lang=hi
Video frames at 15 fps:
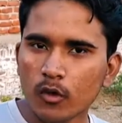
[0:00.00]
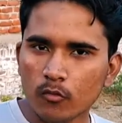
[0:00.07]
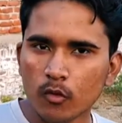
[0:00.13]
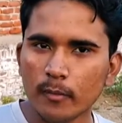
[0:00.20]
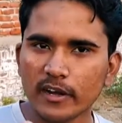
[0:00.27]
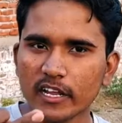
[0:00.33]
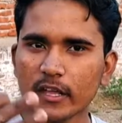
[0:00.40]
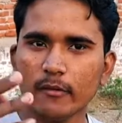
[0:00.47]
वो
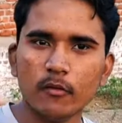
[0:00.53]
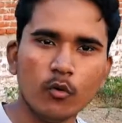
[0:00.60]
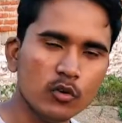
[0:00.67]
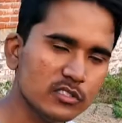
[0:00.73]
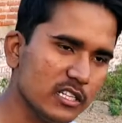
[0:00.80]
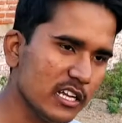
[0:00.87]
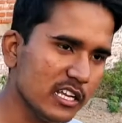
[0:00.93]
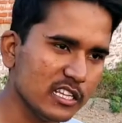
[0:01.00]
मैंने केवल
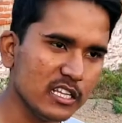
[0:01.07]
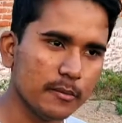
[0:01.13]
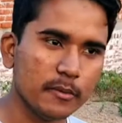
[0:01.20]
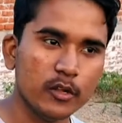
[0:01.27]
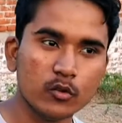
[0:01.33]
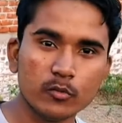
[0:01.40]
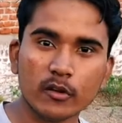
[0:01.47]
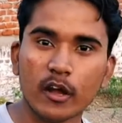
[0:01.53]
फ़ोन से की थी
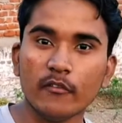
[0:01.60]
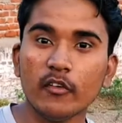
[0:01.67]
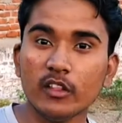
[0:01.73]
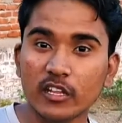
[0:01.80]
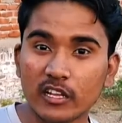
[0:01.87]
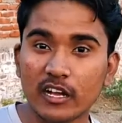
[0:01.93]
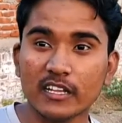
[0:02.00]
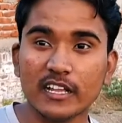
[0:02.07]
अपनी उसमें काफ़ी
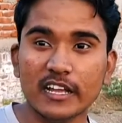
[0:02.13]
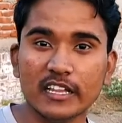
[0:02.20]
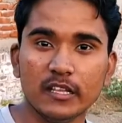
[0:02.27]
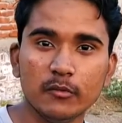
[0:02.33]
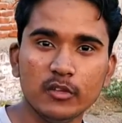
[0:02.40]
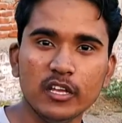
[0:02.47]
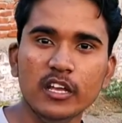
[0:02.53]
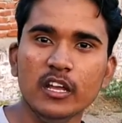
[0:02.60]
दिक्कत आई
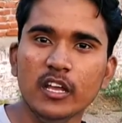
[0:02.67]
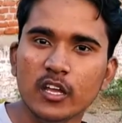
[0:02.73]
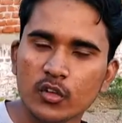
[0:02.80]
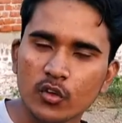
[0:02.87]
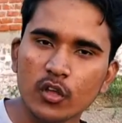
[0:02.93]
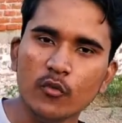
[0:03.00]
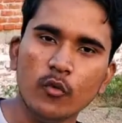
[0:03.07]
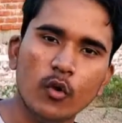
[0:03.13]
थी मुझे
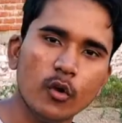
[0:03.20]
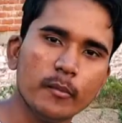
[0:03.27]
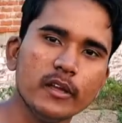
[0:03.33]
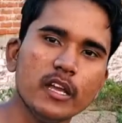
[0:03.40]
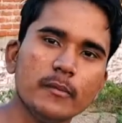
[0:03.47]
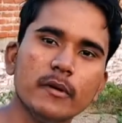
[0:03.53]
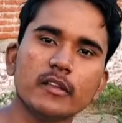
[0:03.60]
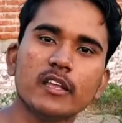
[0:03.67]
क्योंकि फ़ोन में
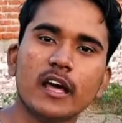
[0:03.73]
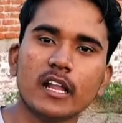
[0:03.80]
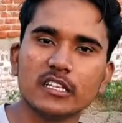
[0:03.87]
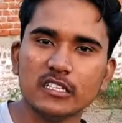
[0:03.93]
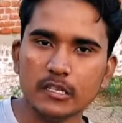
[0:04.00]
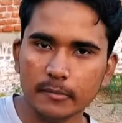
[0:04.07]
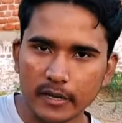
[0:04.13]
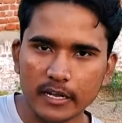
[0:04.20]
ही हमें सारा
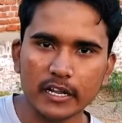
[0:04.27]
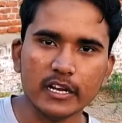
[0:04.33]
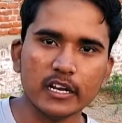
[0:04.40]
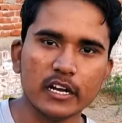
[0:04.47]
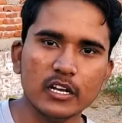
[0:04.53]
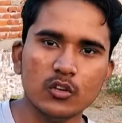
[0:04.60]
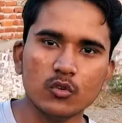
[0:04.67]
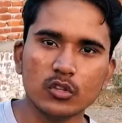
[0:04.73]
चीज़ें मेनटेन
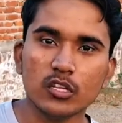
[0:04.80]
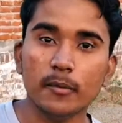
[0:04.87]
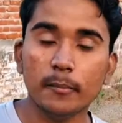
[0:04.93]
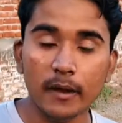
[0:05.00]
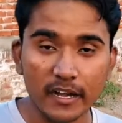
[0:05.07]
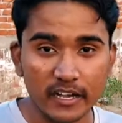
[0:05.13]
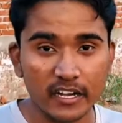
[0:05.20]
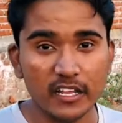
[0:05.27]
करनी होती है
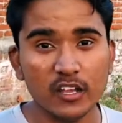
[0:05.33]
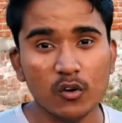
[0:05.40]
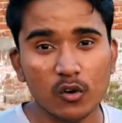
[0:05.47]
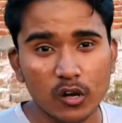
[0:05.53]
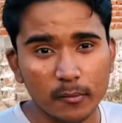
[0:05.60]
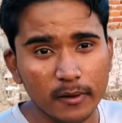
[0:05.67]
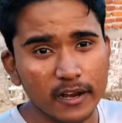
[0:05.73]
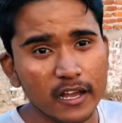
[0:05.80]
बैटरी
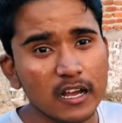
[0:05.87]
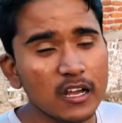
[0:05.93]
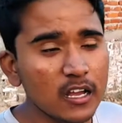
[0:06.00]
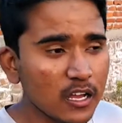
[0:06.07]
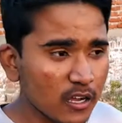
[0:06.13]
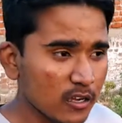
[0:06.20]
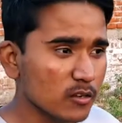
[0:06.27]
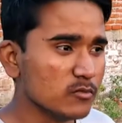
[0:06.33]
और हमारा
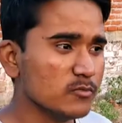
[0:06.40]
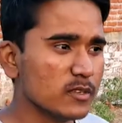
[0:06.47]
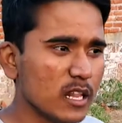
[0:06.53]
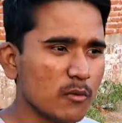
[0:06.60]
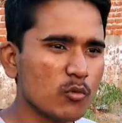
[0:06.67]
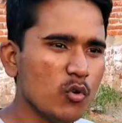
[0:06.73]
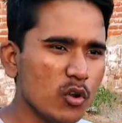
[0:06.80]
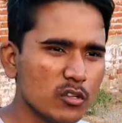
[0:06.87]

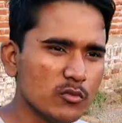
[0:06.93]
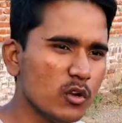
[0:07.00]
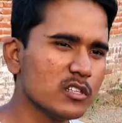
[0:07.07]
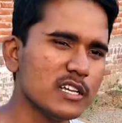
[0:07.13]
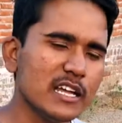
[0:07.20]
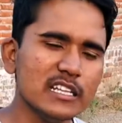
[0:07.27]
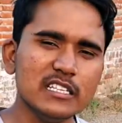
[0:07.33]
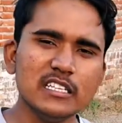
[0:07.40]
मतलब कॉल्स वॉल
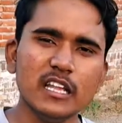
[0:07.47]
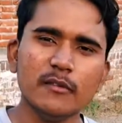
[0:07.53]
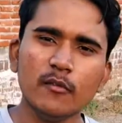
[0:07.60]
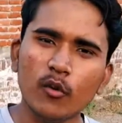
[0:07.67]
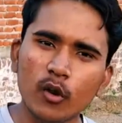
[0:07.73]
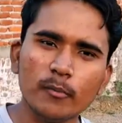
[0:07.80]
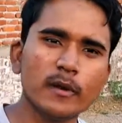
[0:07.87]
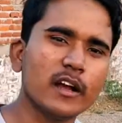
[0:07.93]
सारी चीज़ें हमें
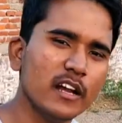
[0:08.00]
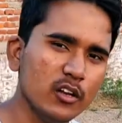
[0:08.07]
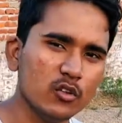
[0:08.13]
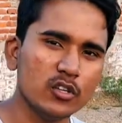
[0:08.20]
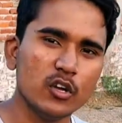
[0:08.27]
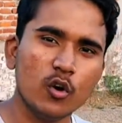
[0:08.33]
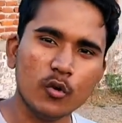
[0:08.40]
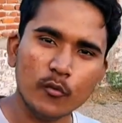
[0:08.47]
फ़ोन पर करनी
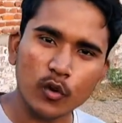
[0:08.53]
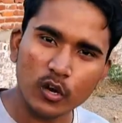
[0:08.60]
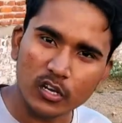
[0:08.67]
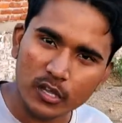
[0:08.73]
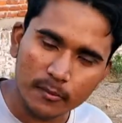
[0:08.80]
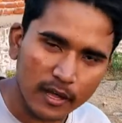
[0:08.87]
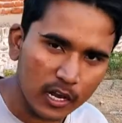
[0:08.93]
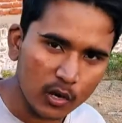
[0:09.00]
होती है और बोलो
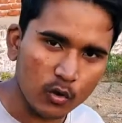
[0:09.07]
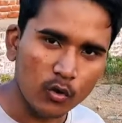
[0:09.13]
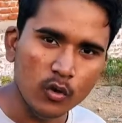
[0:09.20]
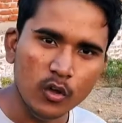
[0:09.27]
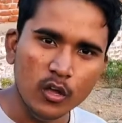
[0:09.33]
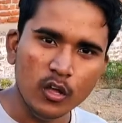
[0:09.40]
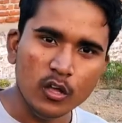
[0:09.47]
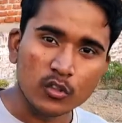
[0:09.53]
ये मान लो
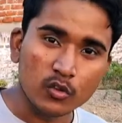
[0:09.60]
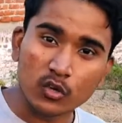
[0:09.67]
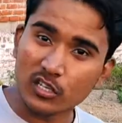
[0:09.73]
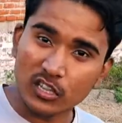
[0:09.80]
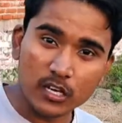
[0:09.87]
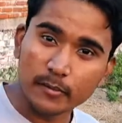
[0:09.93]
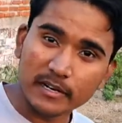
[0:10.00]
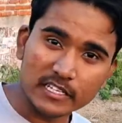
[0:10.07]
तो
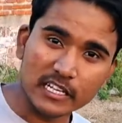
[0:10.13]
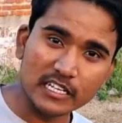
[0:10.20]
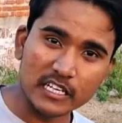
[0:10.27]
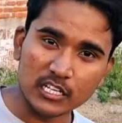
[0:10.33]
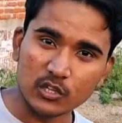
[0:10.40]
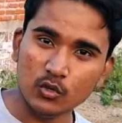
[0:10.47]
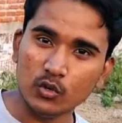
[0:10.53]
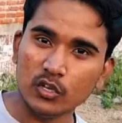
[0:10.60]
कितनी परेशानी
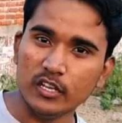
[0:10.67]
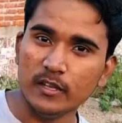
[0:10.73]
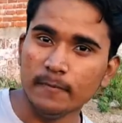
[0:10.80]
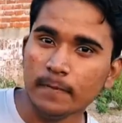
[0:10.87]
आती होगी